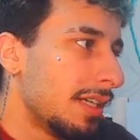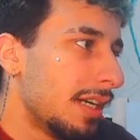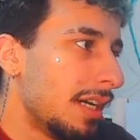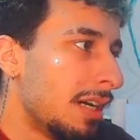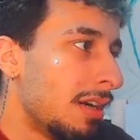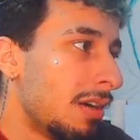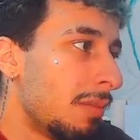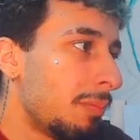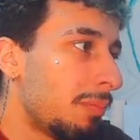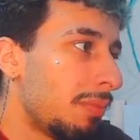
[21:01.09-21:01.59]

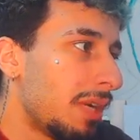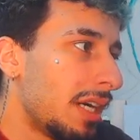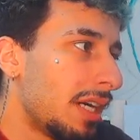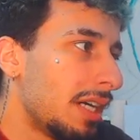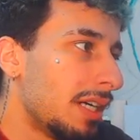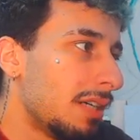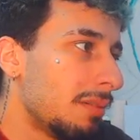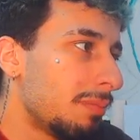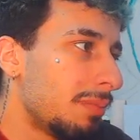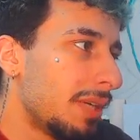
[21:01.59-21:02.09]
Rampa,
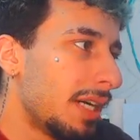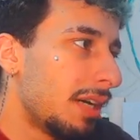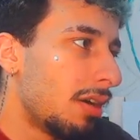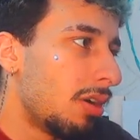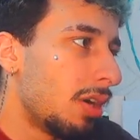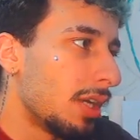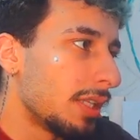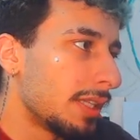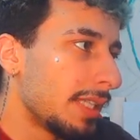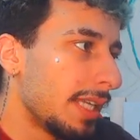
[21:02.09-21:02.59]
rampa.
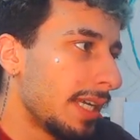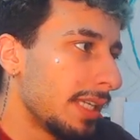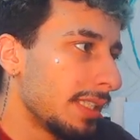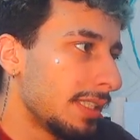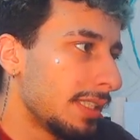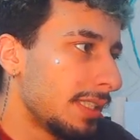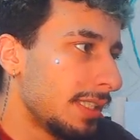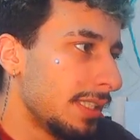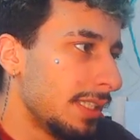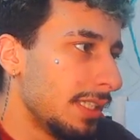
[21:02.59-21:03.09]
Ó, tem
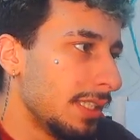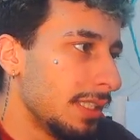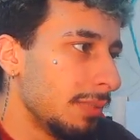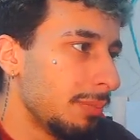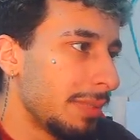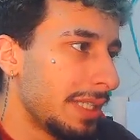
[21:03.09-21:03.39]
aqui.